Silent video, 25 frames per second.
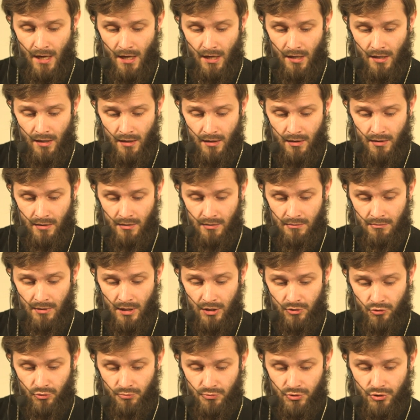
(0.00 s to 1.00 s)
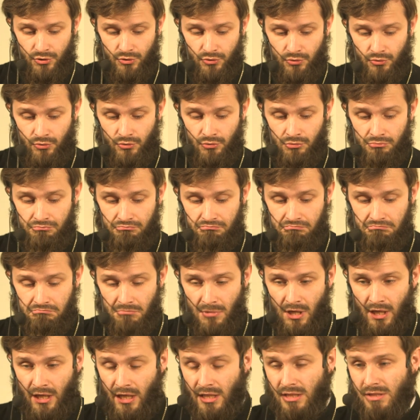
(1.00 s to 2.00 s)
э, о том, что,
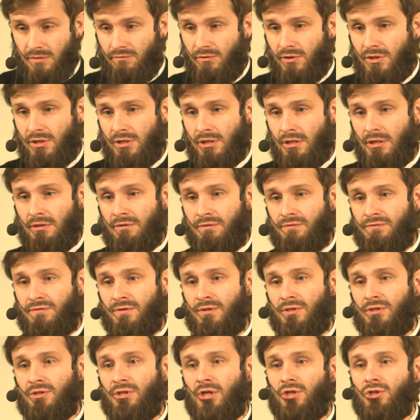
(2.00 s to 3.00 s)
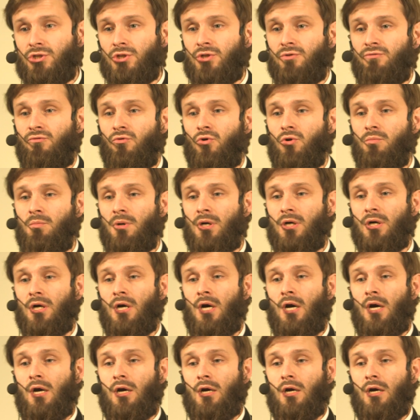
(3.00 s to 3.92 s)
оказывается, в наших формах,